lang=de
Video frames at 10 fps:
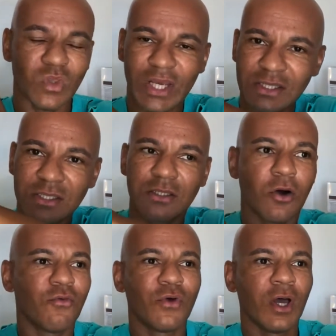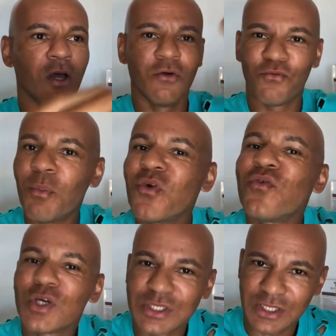Jetzt ist es auf
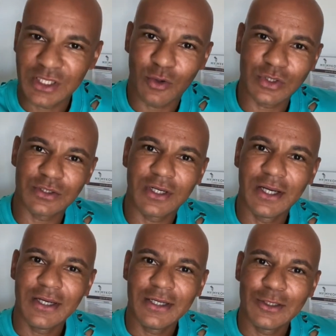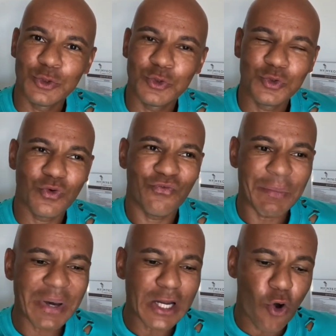45.000. So,
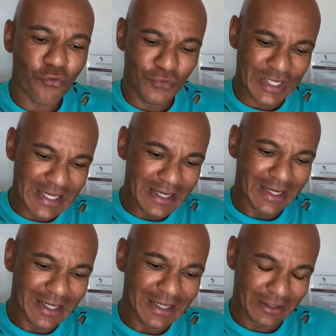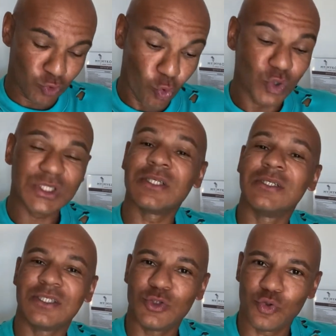wenn man auf die äh, großen
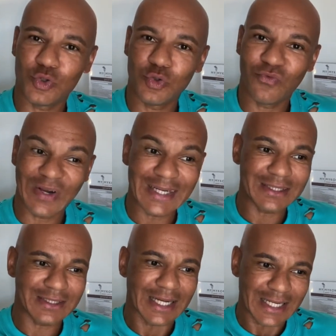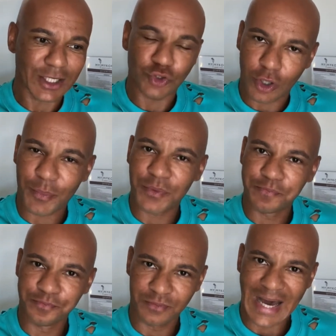Institutionen, weil das ist ja deren Job,
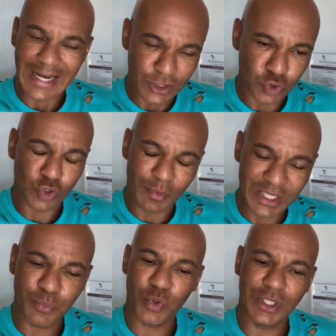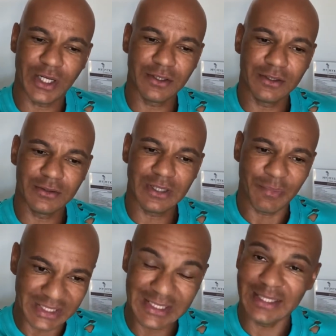alles zu manipulieren,
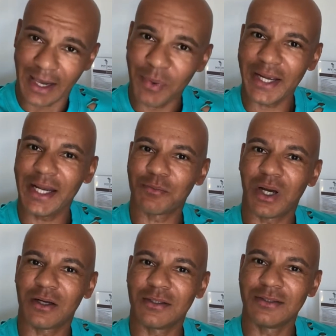damit sie selber Geld machen.